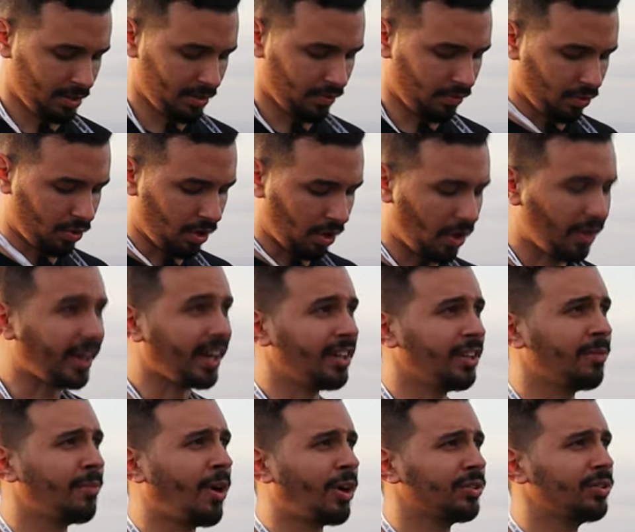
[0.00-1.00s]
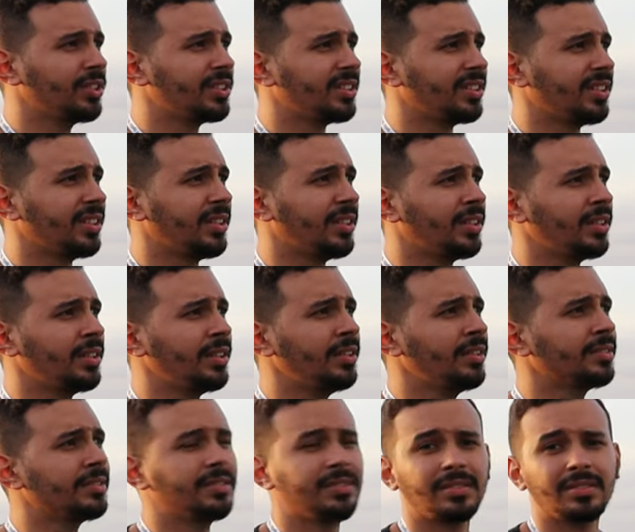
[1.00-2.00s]
vou colocar ele no modo cine,
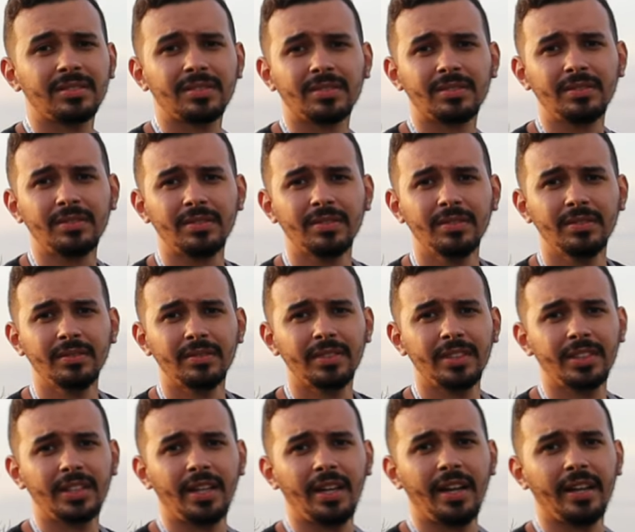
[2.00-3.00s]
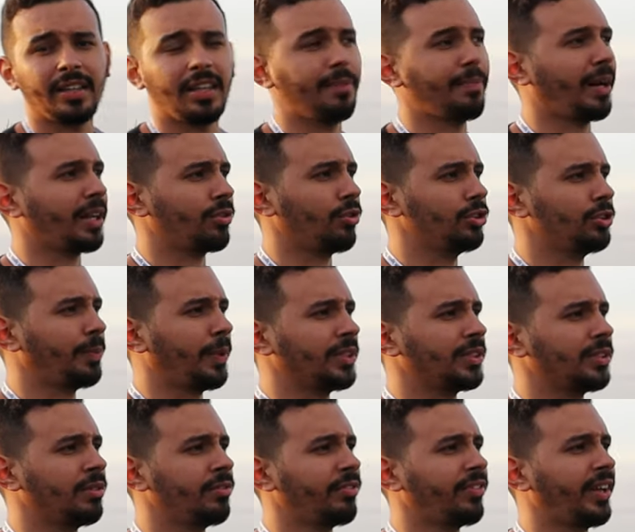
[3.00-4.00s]
deixar ele aqui para que todos
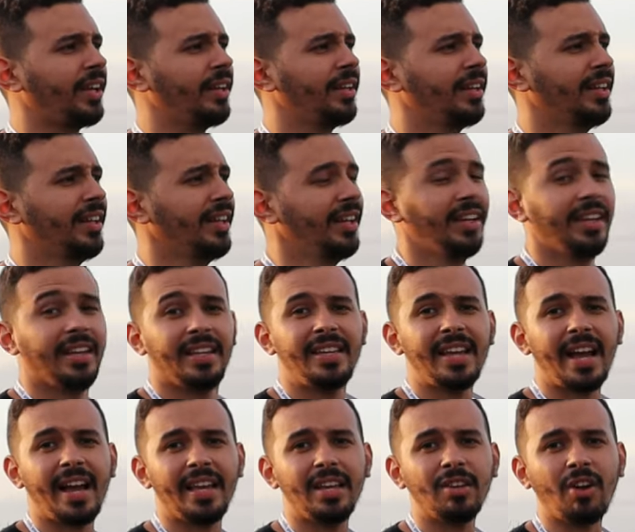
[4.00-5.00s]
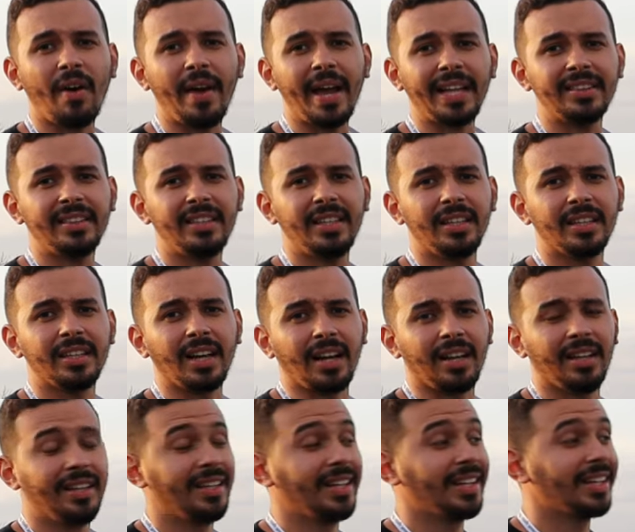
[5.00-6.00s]
possam ver. E aí, qual é a dica?
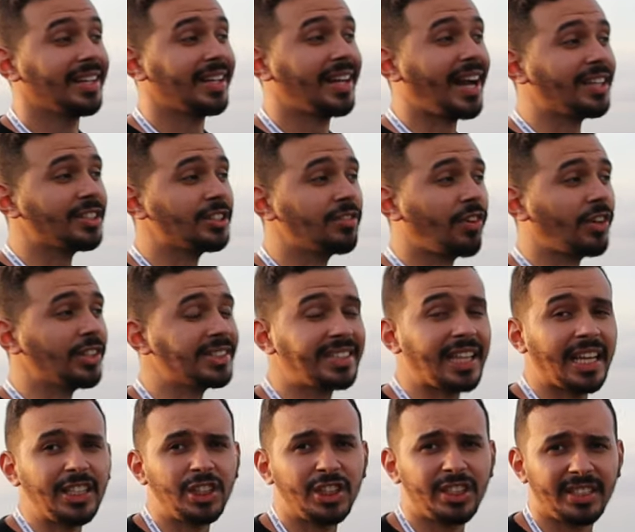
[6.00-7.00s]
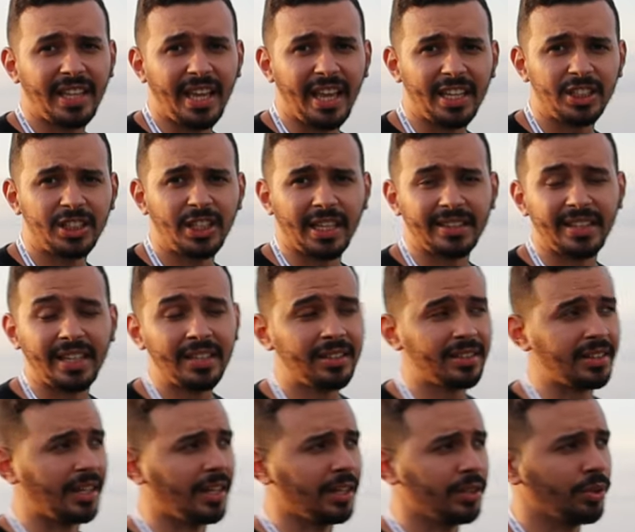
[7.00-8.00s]
Caso você esteja
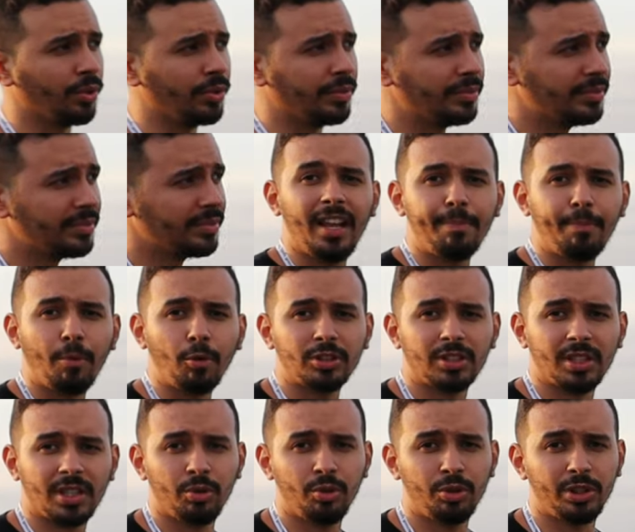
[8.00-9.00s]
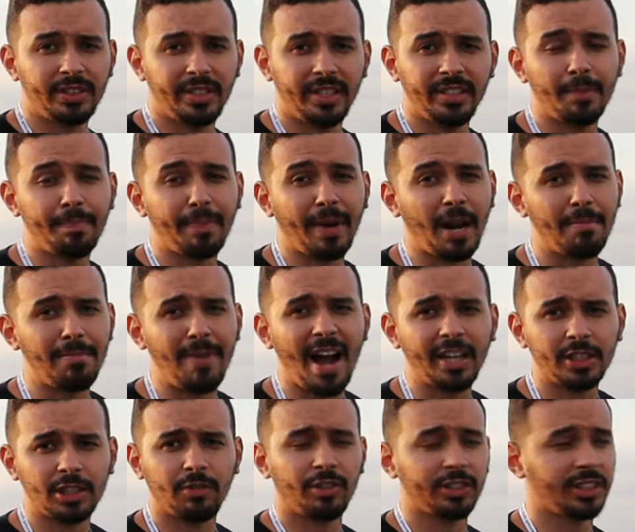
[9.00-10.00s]
tentando ele pulsando o stick para
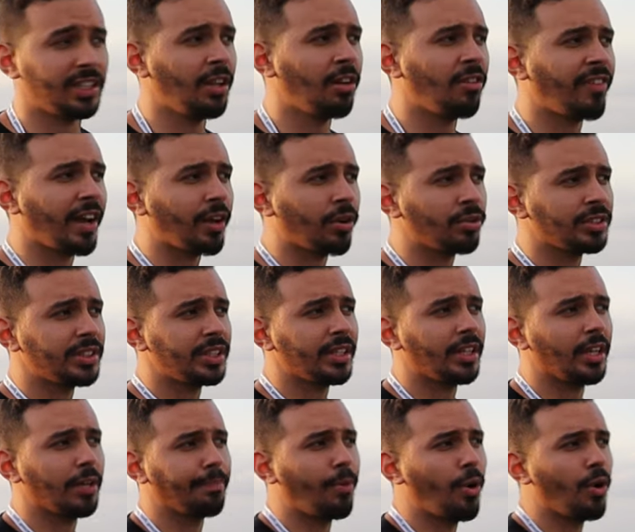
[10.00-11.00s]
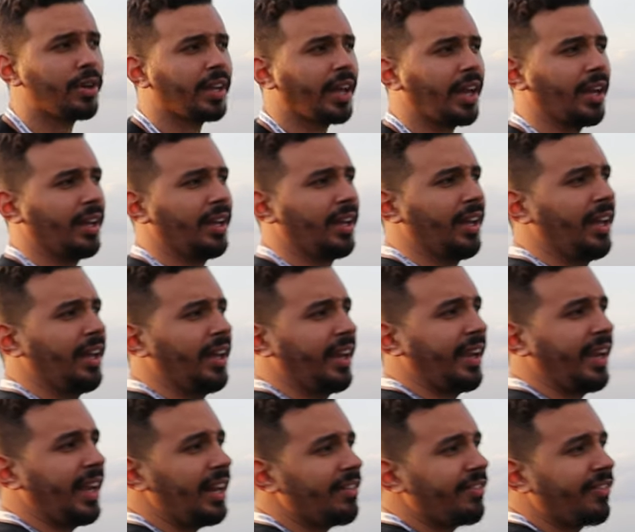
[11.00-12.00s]
baixo, você não vai conseguir. Por quê?
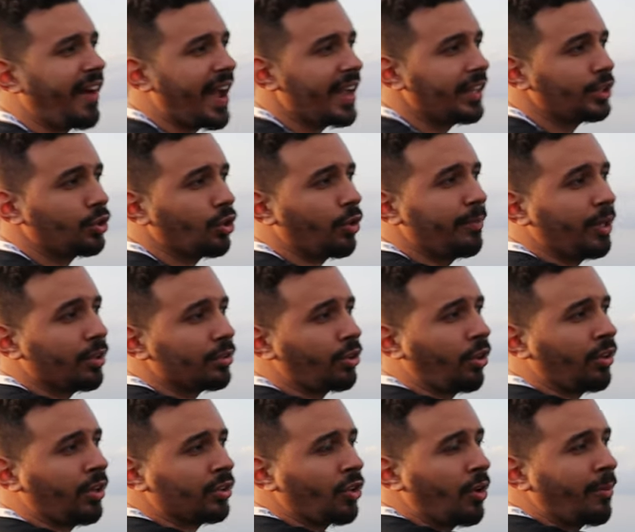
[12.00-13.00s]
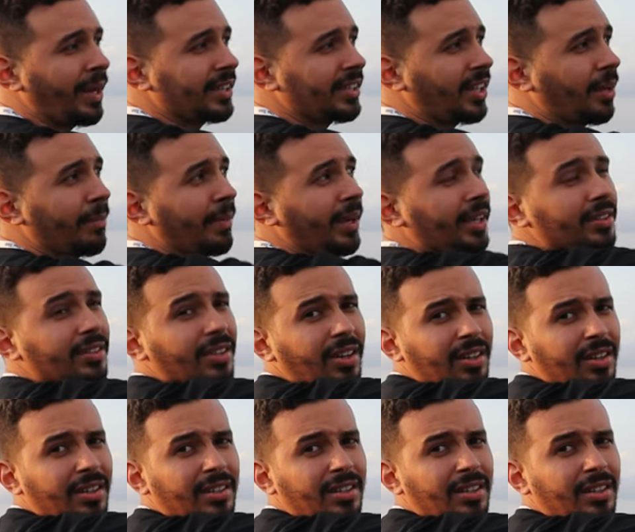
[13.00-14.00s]
ele vai subir o drone automaticamente, ó.
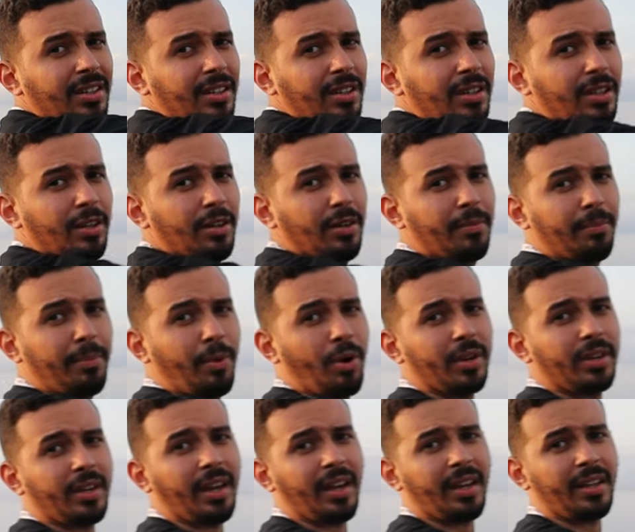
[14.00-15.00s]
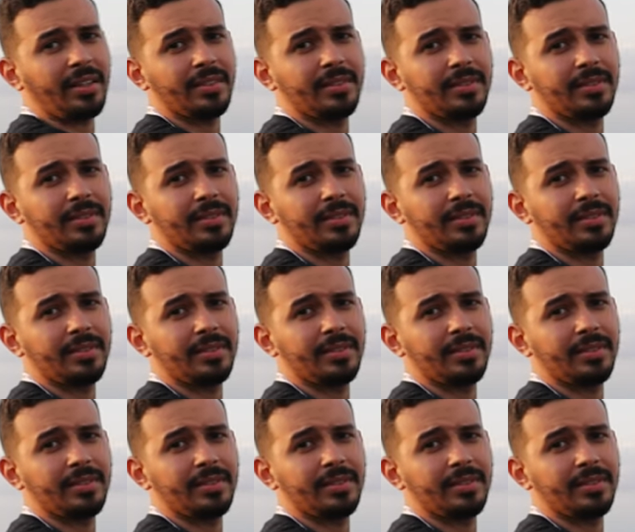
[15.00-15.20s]
Por quê?